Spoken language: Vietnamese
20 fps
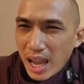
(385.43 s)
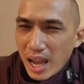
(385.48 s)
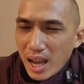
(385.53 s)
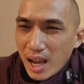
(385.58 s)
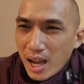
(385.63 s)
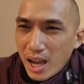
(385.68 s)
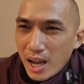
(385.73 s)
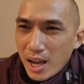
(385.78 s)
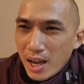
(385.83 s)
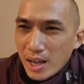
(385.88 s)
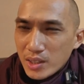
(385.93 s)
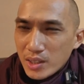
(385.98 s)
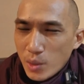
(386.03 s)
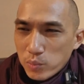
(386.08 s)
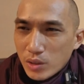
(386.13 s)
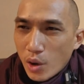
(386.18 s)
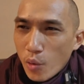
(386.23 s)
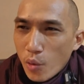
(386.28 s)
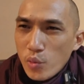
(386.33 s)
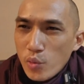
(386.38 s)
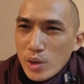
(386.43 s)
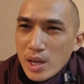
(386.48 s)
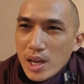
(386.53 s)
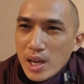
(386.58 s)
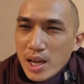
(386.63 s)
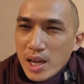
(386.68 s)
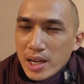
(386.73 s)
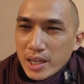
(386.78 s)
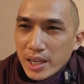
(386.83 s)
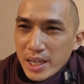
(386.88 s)
à, dục thủ
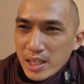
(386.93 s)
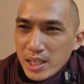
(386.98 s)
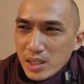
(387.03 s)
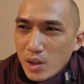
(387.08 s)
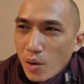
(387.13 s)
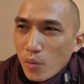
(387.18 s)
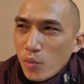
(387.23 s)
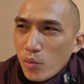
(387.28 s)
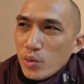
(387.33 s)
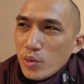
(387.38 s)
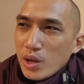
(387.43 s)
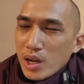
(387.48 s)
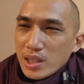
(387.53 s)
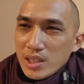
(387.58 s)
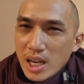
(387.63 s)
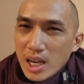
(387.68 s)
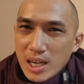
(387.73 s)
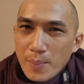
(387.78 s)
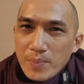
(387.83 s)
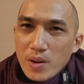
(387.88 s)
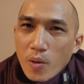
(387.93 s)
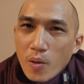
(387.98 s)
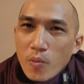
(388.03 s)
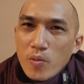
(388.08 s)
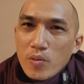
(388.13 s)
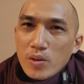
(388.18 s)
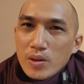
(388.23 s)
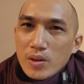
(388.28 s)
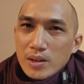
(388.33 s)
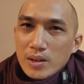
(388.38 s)
kiến thủ giới cấm
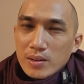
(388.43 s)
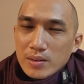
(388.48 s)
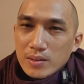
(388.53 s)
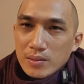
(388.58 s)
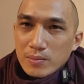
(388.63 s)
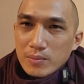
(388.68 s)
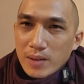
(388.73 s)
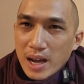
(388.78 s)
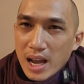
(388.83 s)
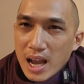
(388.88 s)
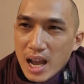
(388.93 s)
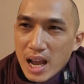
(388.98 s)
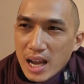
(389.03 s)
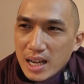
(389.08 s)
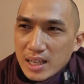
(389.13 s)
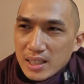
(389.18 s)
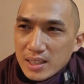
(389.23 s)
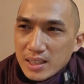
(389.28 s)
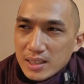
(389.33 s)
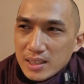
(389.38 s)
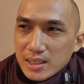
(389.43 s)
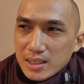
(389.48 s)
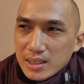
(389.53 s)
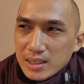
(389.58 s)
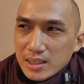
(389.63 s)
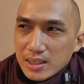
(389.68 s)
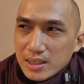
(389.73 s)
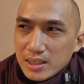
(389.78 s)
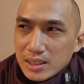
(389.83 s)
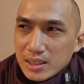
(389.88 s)
thủ và
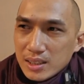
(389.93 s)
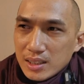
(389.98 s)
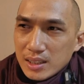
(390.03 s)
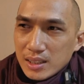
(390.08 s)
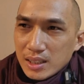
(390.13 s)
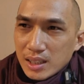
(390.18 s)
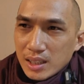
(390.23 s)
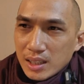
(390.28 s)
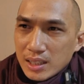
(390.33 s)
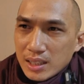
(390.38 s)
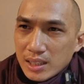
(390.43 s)
uh,